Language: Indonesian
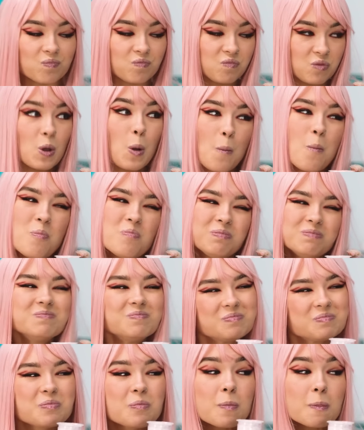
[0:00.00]
Iya,
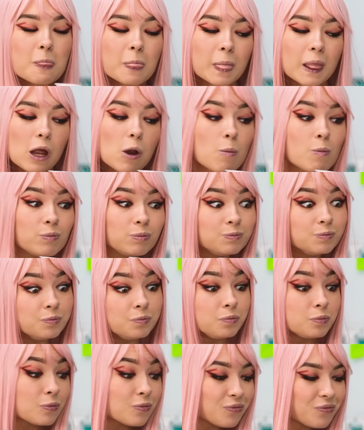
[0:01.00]
aku lapar banget.
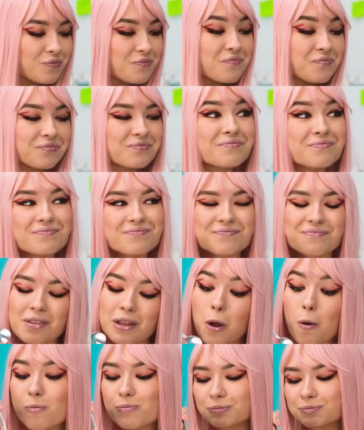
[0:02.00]

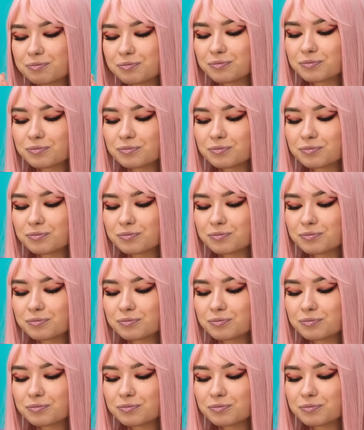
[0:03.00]
Yogurtnya mantep